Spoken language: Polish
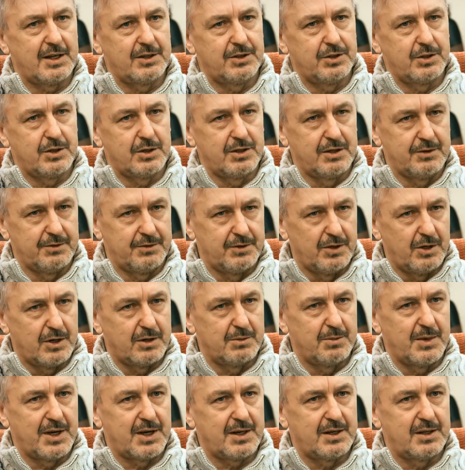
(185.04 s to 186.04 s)
tak trochę w
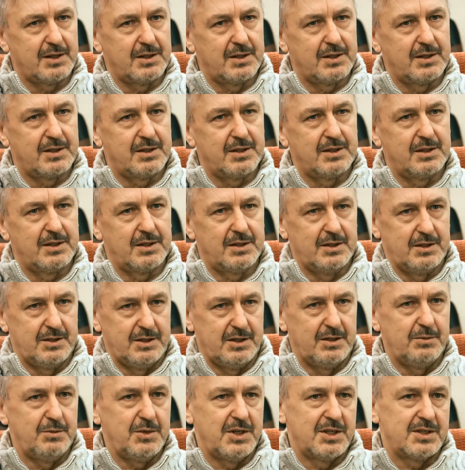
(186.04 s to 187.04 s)
normach e,
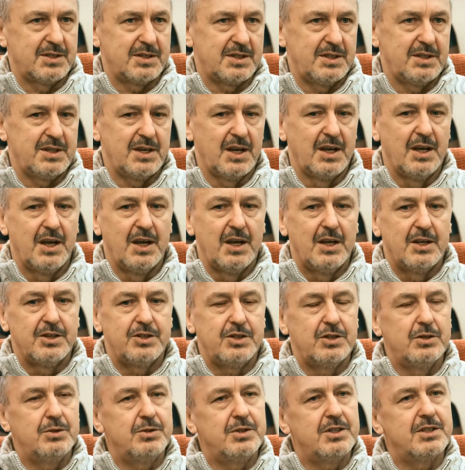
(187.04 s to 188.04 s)
niemieckich,
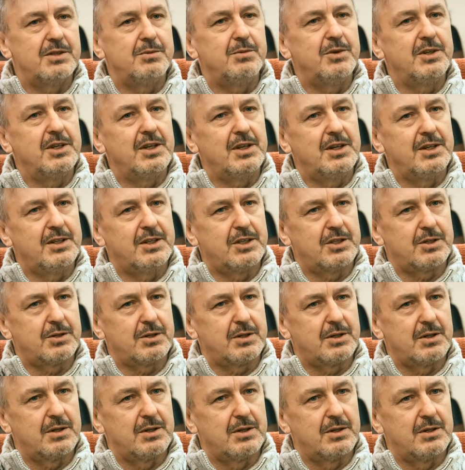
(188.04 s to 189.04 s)
ci ludzie zmienili
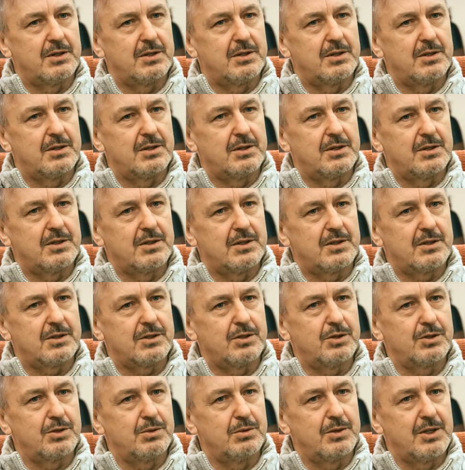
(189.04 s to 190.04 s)
też
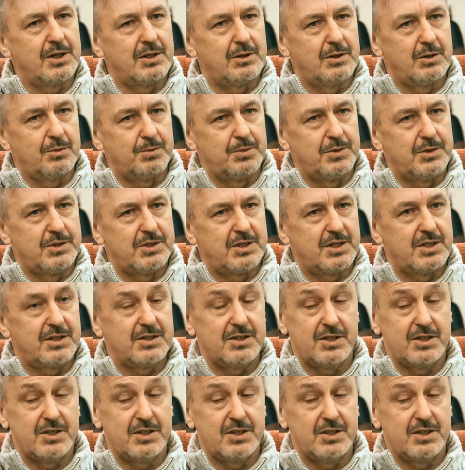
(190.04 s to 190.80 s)
stosunek do picia.